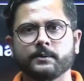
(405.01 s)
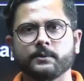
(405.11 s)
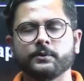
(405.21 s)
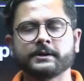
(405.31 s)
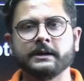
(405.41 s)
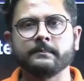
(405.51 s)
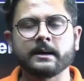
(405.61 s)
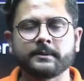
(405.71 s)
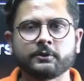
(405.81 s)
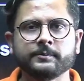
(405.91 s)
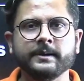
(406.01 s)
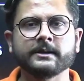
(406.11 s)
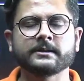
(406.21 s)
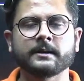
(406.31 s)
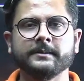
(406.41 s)
उसके लिए मैं आपसे कुछ भी
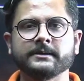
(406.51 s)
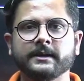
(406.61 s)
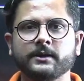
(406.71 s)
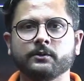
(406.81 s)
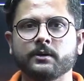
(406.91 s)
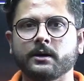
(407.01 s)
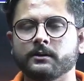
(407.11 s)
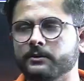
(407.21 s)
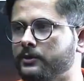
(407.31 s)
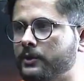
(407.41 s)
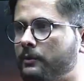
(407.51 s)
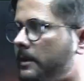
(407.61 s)
एक्स्ट्रा फीस नहीं लूँगा तो आप